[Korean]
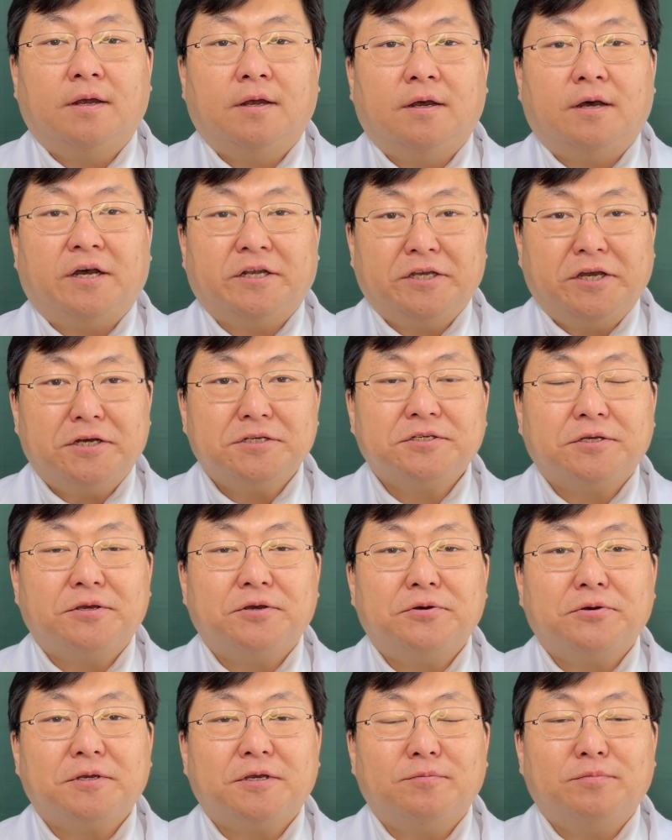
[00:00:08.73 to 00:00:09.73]

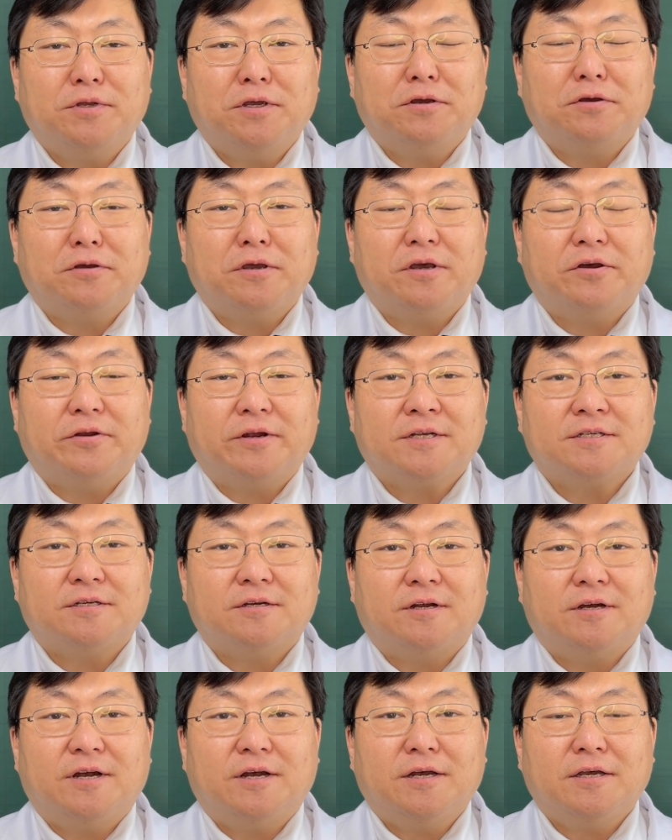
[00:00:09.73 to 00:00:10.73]
안녕하세요. 김대영의
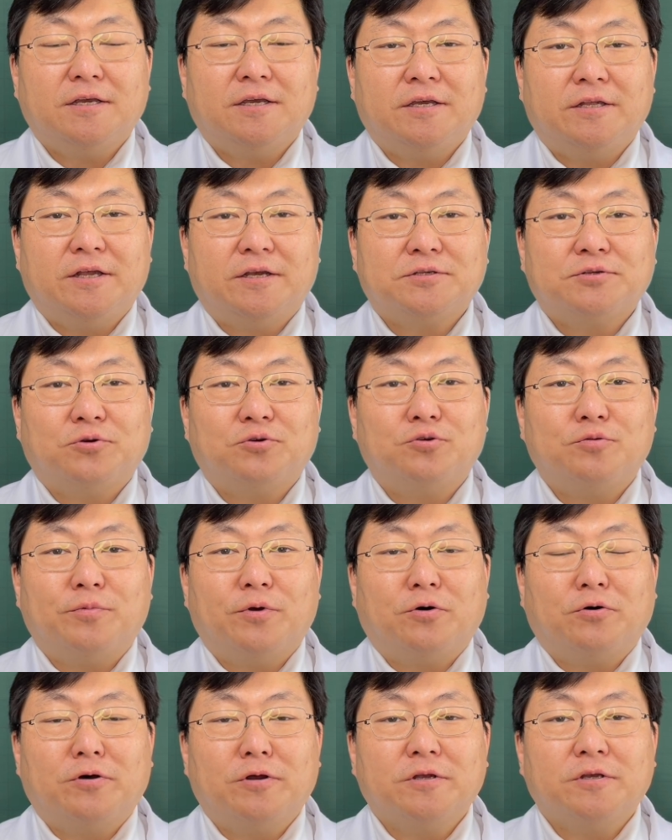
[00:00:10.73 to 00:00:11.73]
혈액사랑 이대
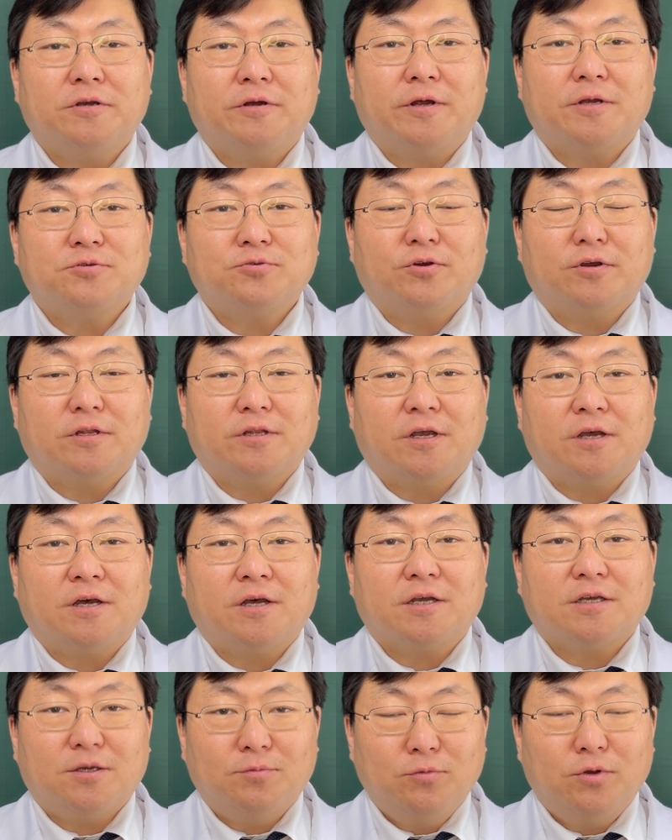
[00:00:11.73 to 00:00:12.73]
서울병원
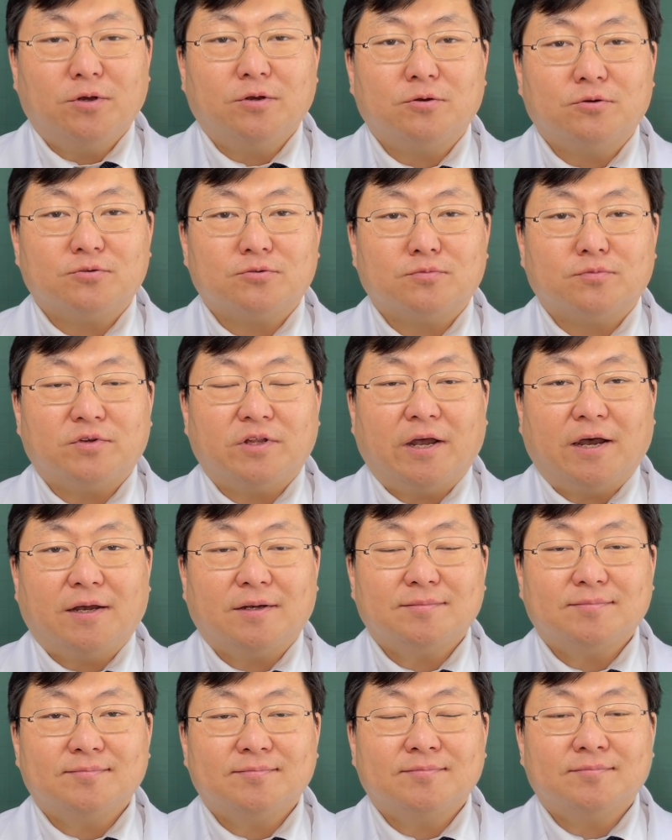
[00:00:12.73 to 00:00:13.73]
혈액종양내과 김대영 교수입니다.
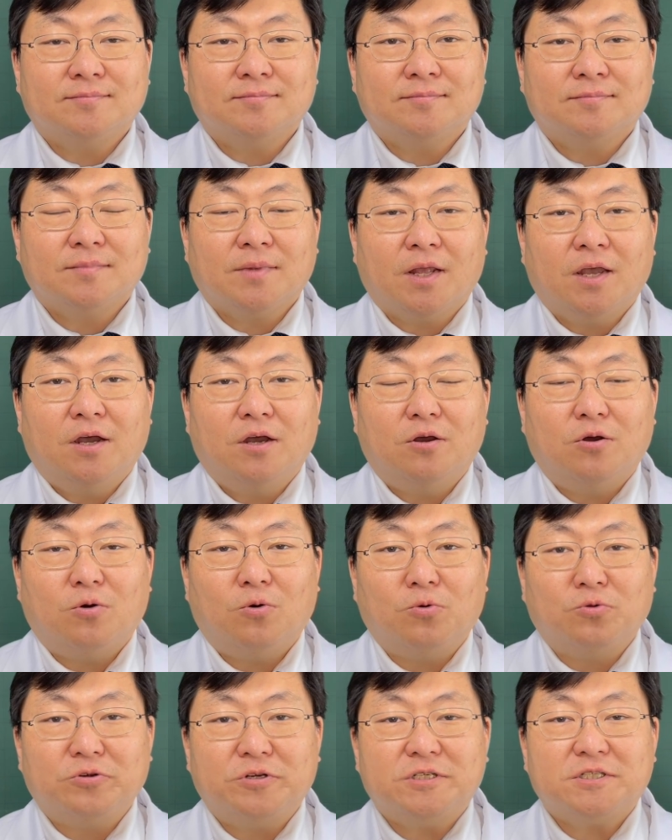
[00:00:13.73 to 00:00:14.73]

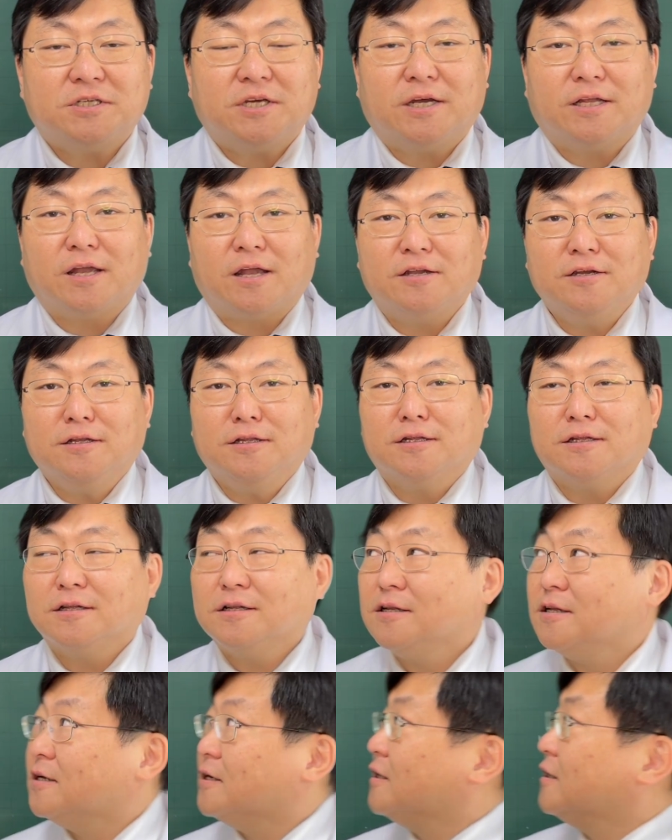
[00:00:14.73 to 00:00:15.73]
오늘 이 시간에는
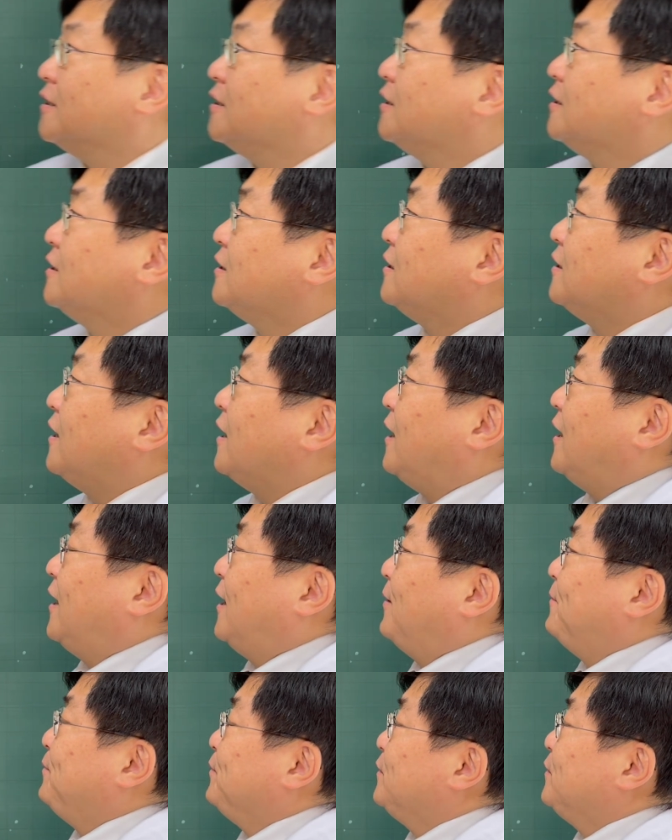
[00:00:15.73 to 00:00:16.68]
암,